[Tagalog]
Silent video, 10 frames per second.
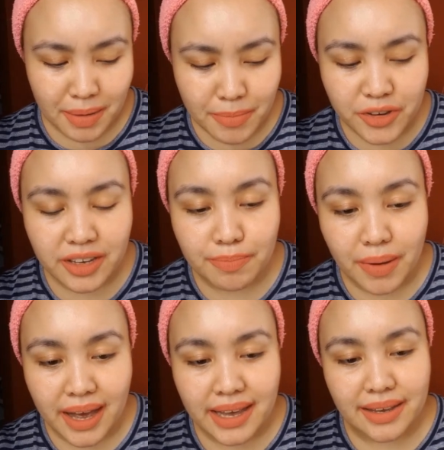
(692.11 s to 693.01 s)
Maybe you can
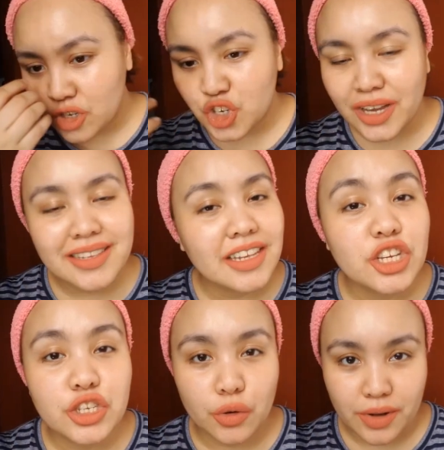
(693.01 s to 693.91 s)
buy shades
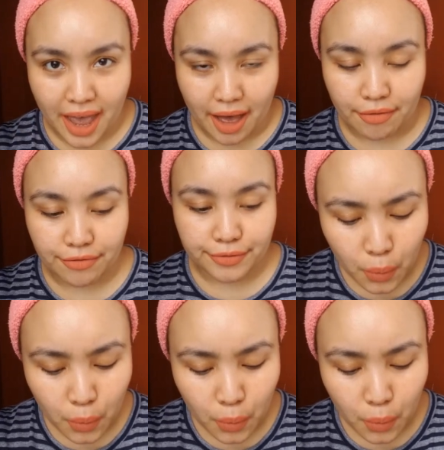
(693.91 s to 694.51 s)
that you don't have.